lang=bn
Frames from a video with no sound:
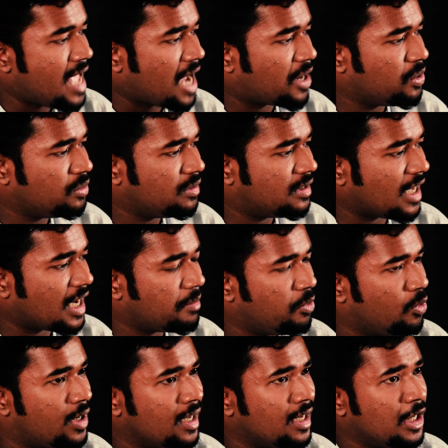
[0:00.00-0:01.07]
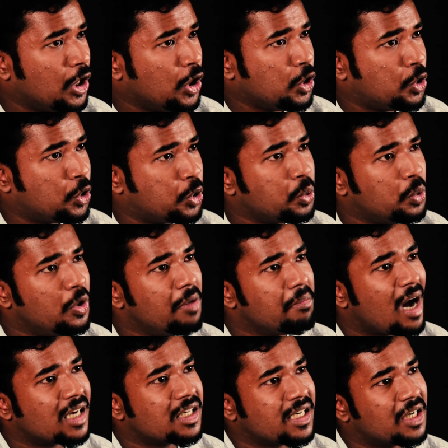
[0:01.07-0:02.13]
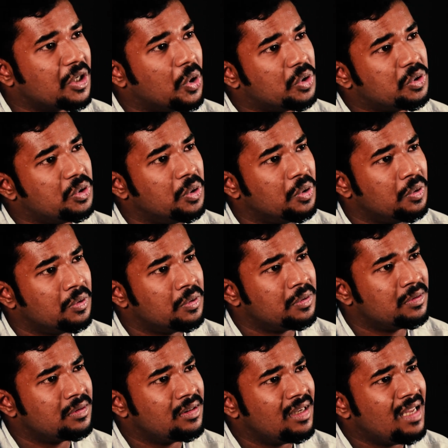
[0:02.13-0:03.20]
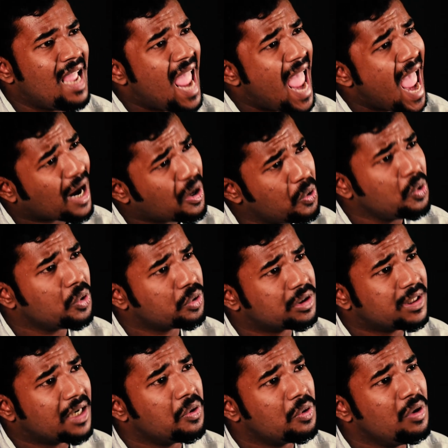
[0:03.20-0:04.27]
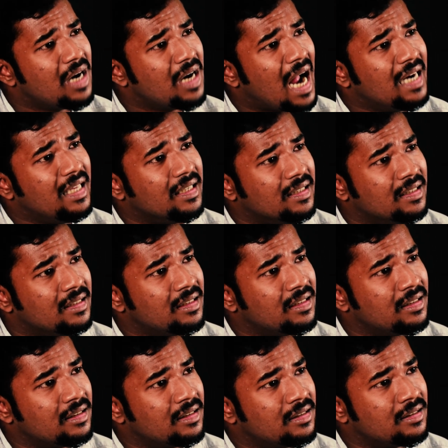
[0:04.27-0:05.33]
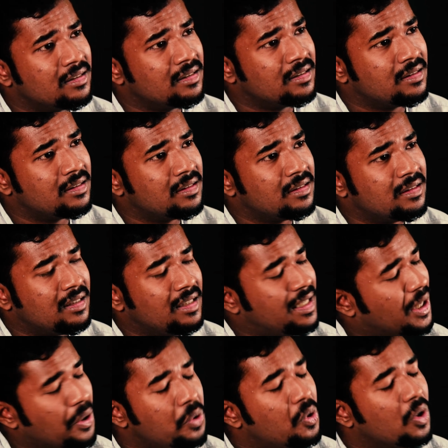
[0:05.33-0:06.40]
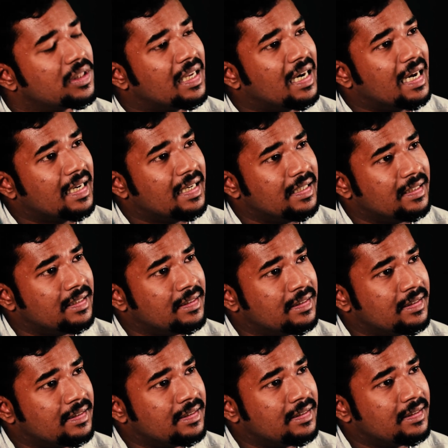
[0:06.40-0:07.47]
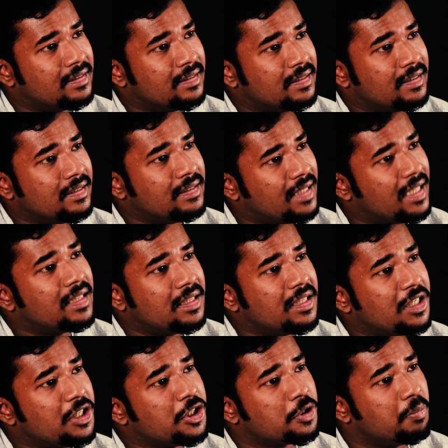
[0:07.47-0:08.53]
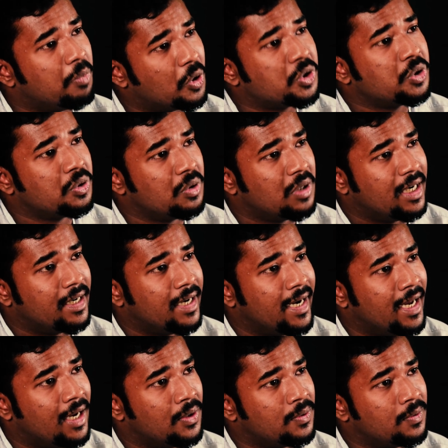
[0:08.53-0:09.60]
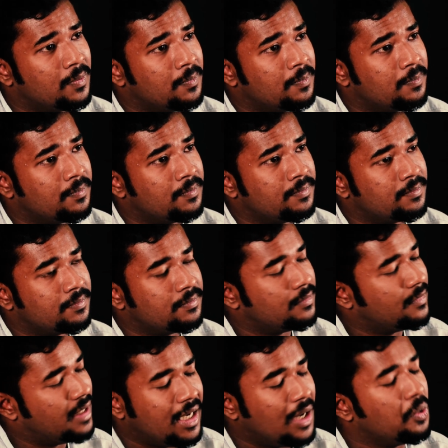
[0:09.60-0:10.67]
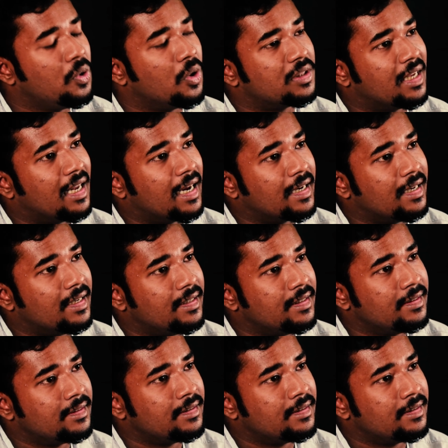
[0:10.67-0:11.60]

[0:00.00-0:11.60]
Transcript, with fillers: এখন তার বুকে শুধুই মাংসের গন্ধ এখনো তো সে কোনো নারী কেউ কথা রাখেনি তেত্রিশ বছর কেটে গেল কেউ কথা রাখেনি